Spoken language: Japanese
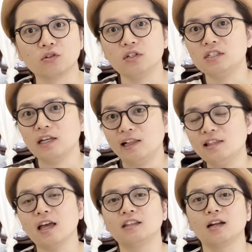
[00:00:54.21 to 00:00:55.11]

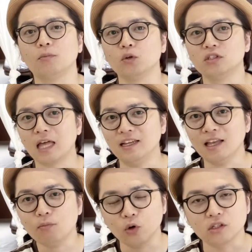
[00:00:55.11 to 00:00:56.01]
グリセリンって入ったらモイスト、大
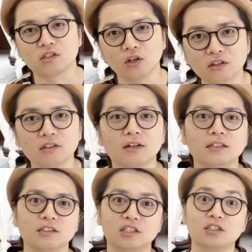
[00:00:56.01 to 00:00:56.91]
体モイストっていう
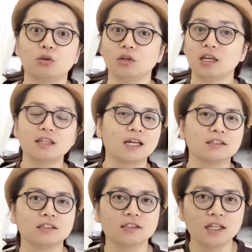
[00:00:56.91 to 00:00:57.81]
感じで、しっとり系って
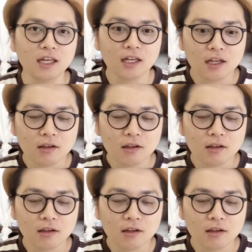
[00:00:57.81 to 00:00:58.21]
感じですね。